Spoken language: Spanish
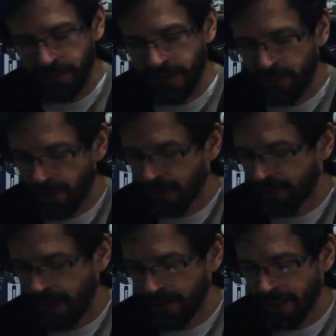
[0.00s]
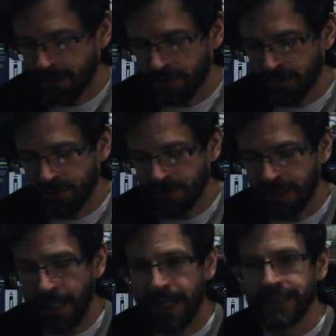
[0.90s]
porque bueno, hay una construcción
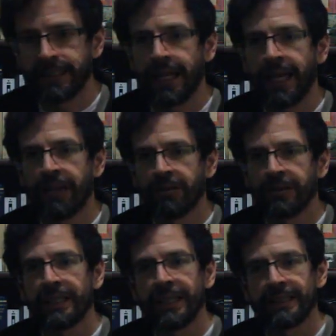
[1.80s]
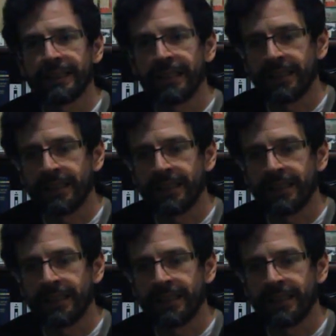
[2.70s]
en la casa de al lado y es el